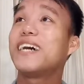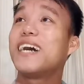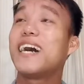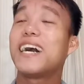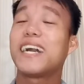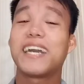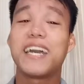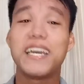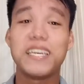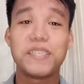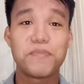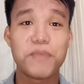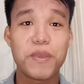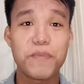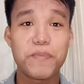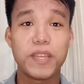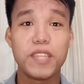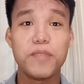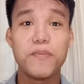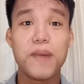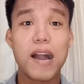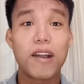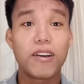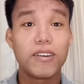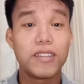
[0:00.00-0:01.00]
na nga guys, may
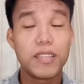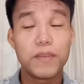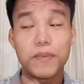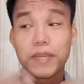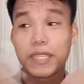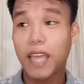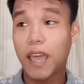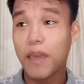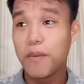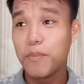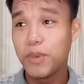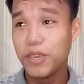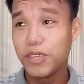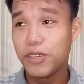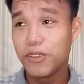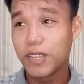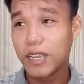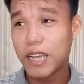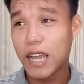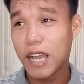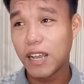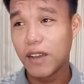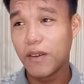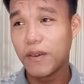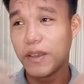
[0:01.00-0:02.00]
panibago naman tayong video
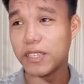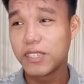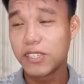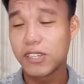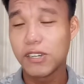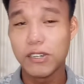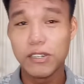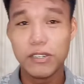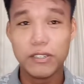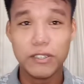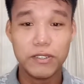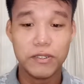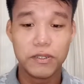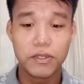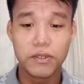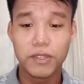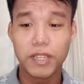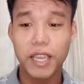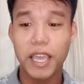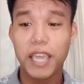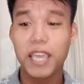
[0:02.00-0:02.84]
na gagawin. So kung